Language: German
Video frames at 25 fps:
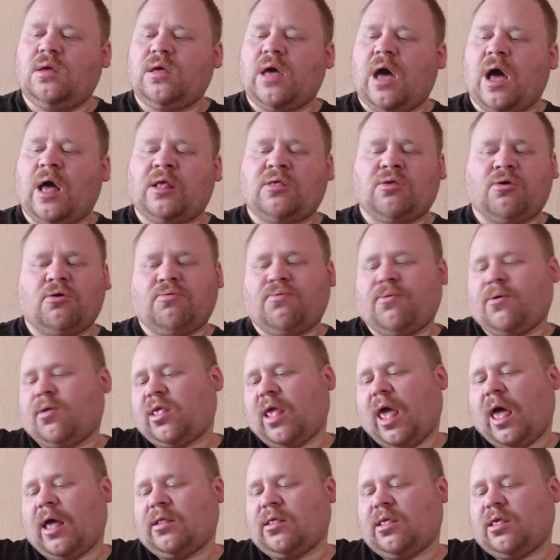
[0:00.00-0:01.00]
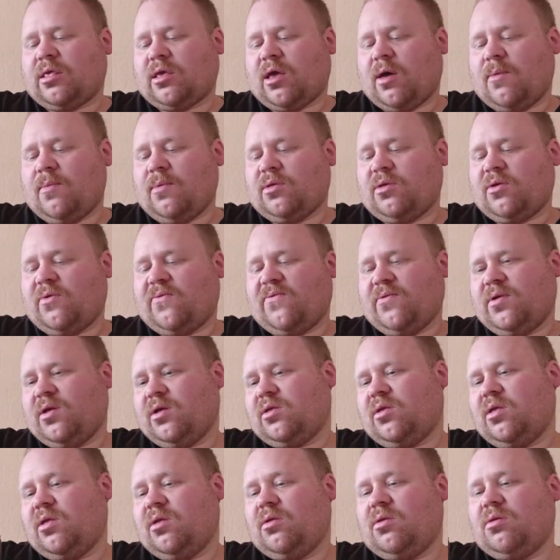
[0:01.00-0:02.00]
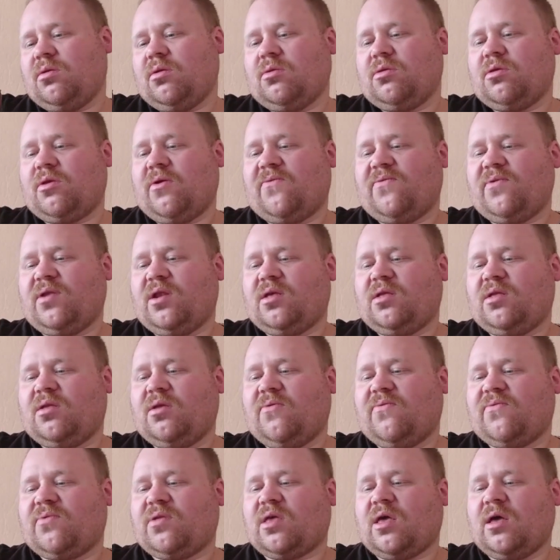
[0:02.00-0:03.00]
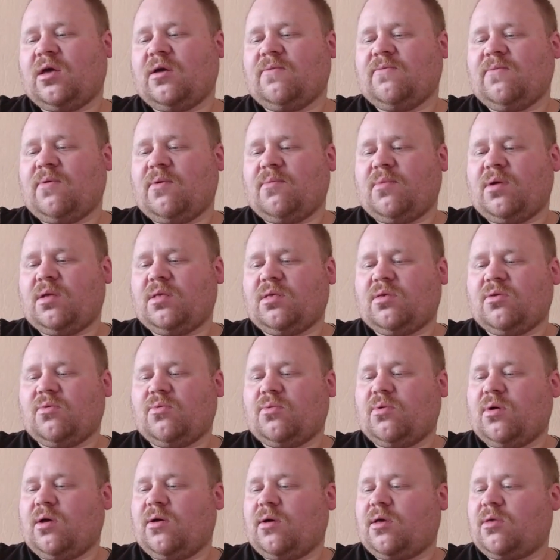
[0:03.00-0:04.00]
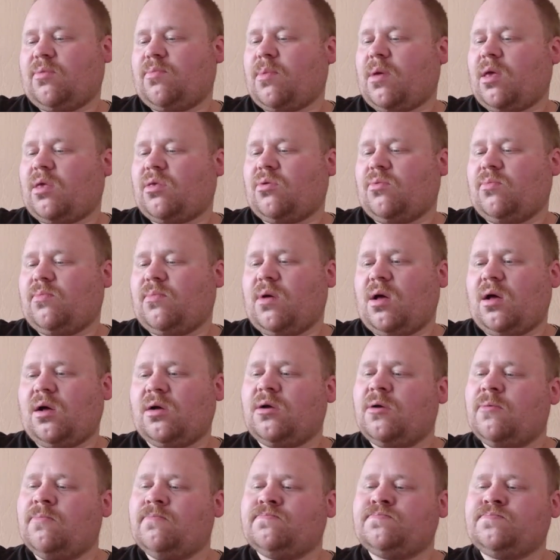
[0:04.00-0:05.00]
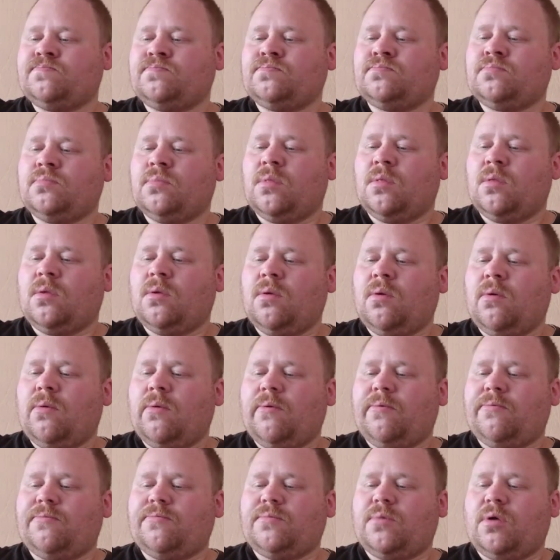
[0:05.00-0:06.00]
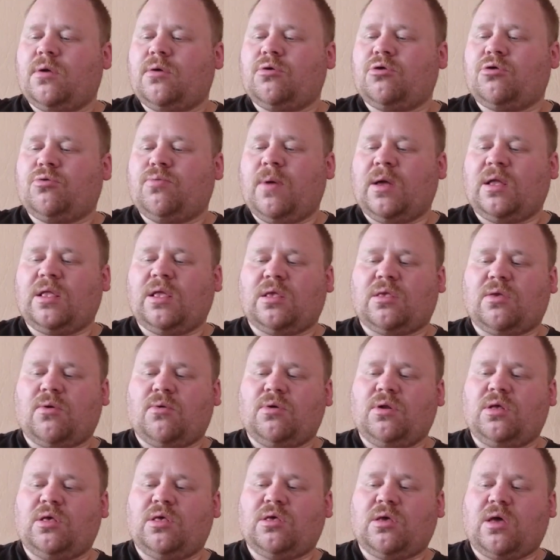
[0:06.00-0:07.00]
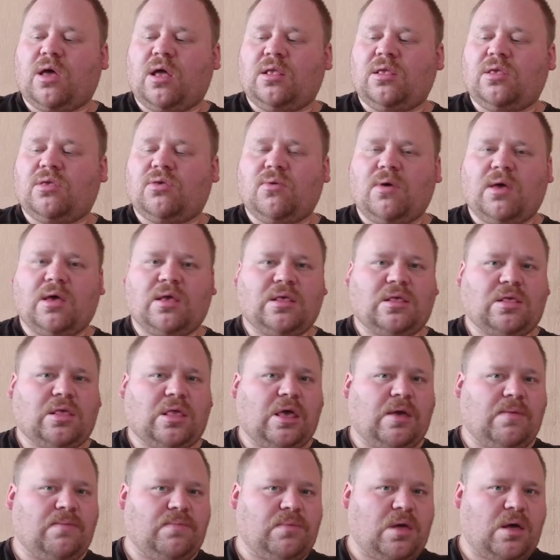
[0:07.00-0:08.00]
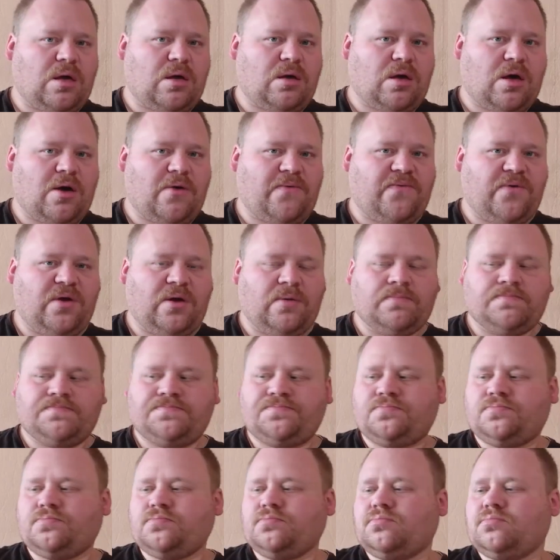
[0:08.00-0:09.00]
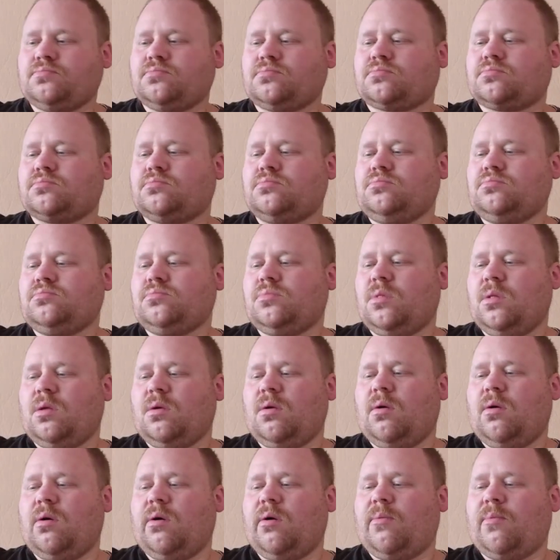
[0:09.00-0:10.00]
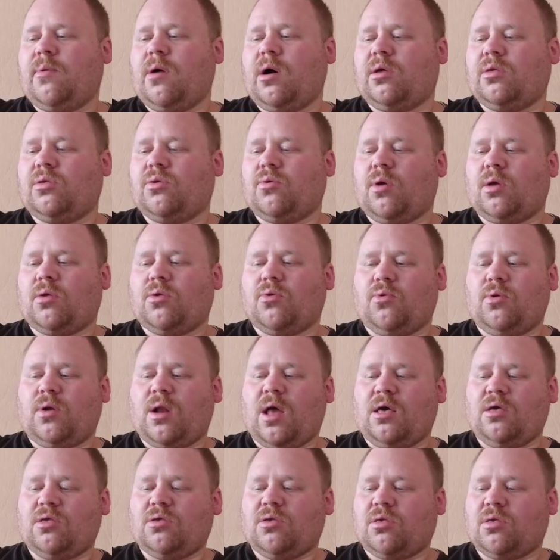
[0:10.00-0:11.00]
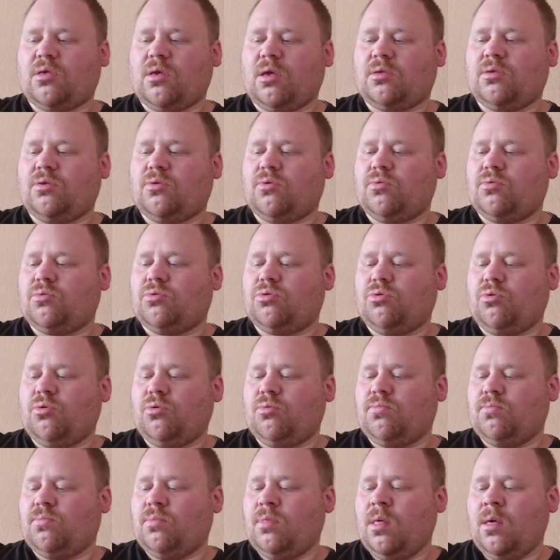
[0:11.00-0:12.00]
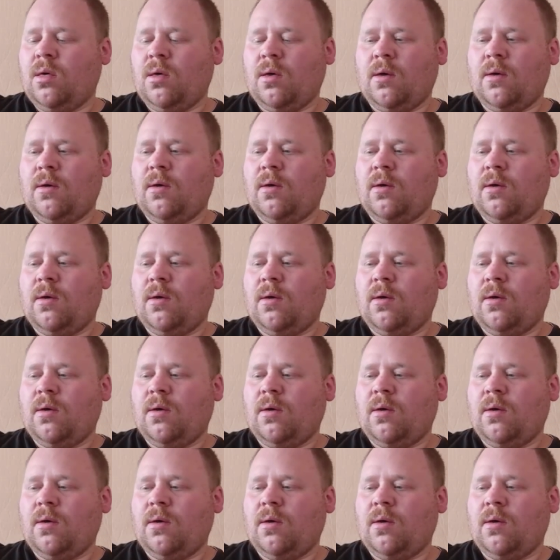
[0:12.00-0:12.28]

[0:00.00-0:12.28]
Ja, also ich würde sagen, das kann man definitiv, definitiv trinken, wenn man so Espresso mag. Äh, schmeckt jetzt auch nicht ganz so extrem nach Kaffee. Aber so also leicht, es hat so einen schönen,